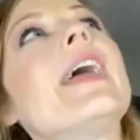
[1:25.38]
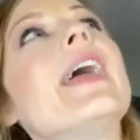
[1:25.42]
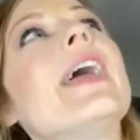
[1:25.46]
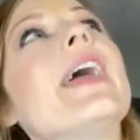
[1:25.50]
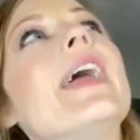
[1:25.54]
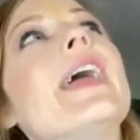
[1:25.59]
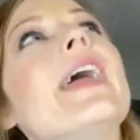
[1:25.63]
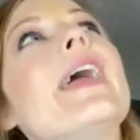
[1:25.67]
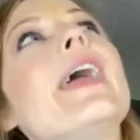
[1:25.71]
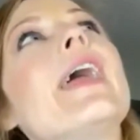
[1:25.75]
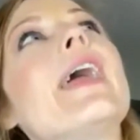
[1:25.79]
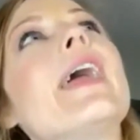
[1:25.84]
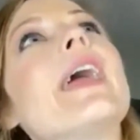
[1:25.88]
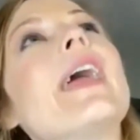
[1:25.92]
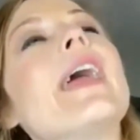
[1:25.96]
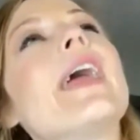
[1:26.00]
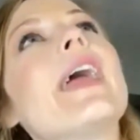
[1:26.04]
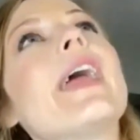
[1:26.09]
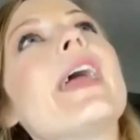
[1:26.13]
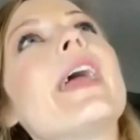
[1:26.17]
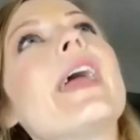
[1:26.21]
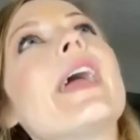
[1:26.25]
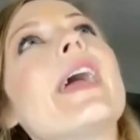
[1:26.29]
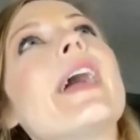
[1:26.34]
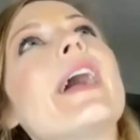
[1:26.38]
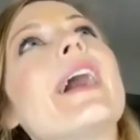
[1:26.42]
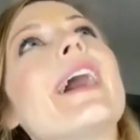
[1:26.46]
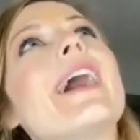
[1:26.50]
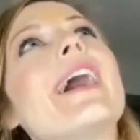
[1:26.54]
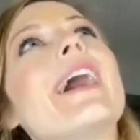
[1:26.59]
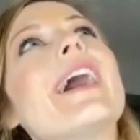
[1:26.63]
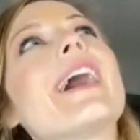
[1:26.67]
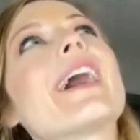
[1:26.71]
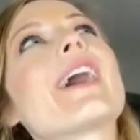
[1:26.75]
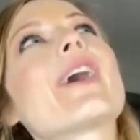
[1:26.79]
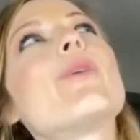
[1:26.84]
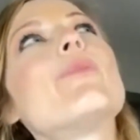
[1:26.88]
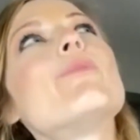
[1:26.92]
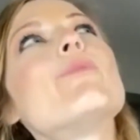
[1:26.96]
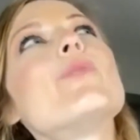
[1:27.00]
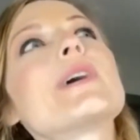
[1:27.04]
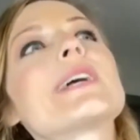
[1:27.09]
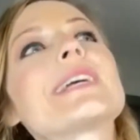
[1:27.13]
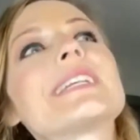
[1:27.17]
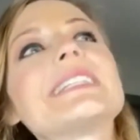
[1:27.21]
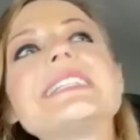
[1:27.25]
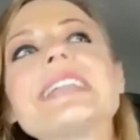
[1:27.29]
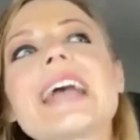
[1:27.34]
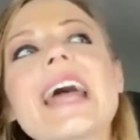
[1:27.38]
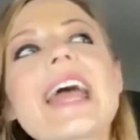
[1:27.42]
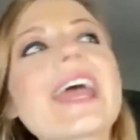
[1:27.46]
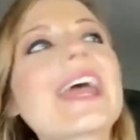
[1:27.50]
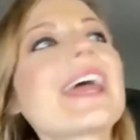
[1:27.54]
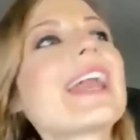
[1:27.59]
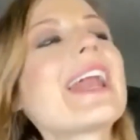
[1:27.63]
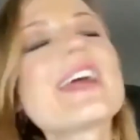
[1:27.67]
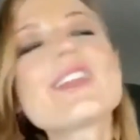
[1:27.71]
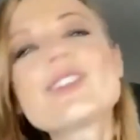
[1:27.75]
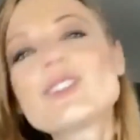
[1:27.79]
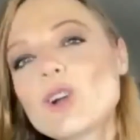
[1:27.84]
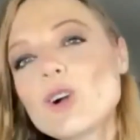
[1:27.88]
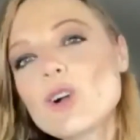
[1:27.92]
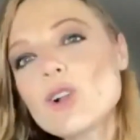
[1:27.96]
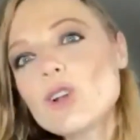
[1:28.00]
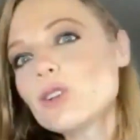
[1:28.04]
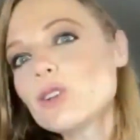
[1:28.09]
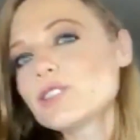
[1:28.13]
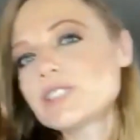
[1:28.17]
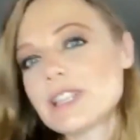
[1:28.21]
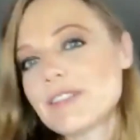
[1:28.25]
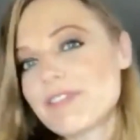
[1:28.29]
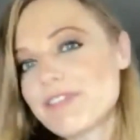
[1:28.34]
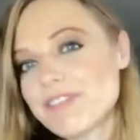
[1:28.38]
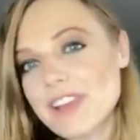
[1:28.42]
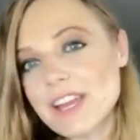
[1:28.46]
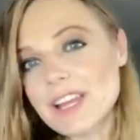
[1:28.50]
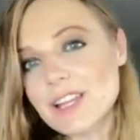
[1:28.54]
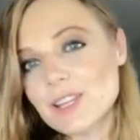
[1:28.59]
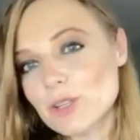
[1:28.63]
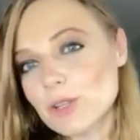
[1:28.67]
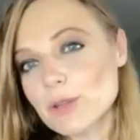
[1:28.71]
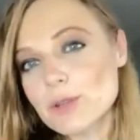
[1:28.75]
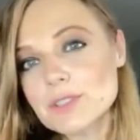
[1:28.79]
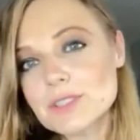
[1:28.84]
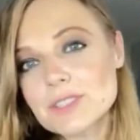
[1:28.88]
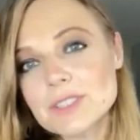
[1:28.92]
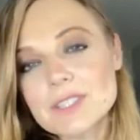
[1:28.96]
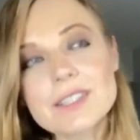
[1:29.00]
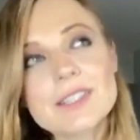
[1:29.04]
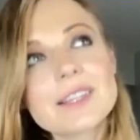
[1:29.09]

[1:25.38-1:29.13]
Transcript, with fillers: eh, como exagerar todos los defectos